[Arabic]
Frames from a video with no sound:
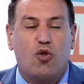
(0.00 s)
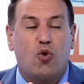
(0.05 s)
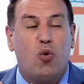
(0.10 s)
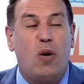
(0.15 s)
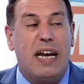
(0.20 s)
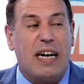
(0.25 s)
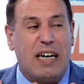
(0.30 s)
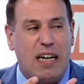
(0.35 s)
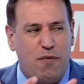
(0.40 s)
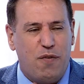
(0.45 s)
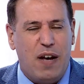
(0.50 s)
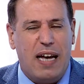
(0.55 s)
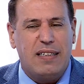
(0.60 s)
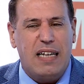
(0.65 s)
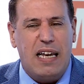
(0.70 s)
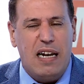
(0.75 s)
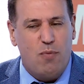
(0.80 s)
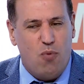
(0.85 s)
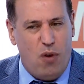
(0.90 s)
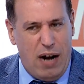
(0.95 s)
تعرف
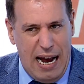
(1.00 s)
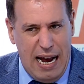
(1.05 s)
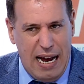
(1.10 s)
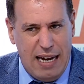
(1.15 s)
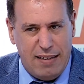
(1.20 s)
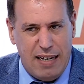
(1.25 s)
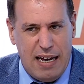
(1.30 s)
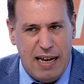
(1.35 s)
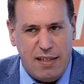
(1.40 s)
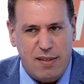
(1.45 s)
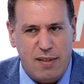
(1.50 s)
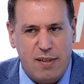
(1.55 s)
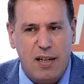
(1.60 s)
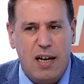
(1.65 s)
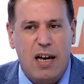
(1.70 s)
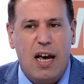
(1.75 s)
هذه المعاهدات